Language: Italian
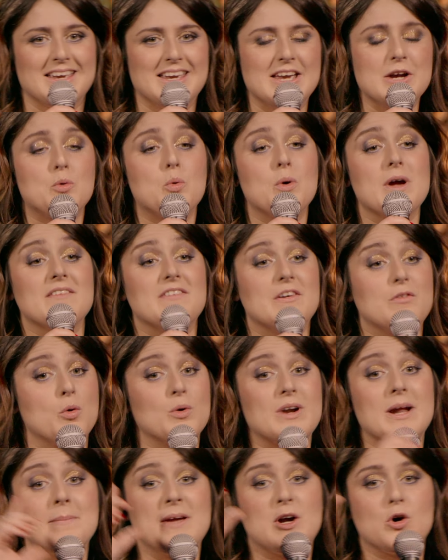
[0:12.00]
In cui avevo
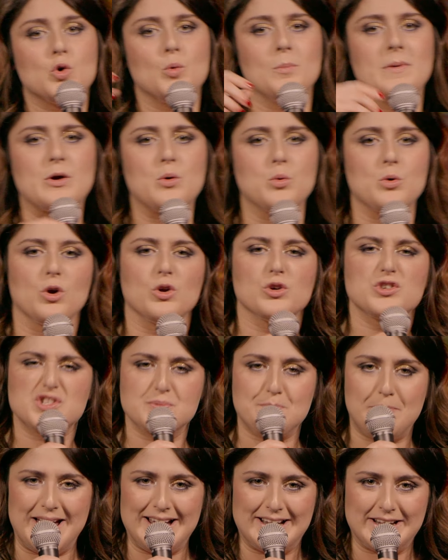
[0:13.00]
un nemico numero uno, lo
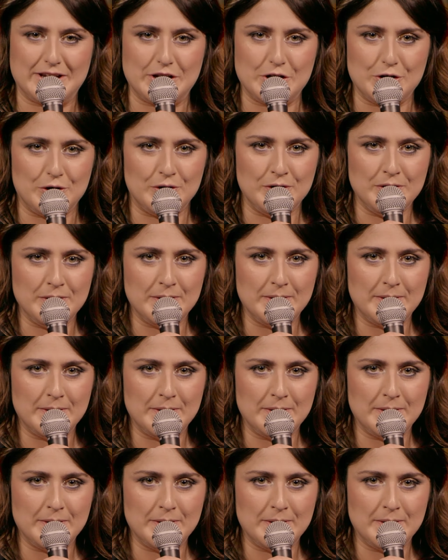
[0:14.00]
specchio.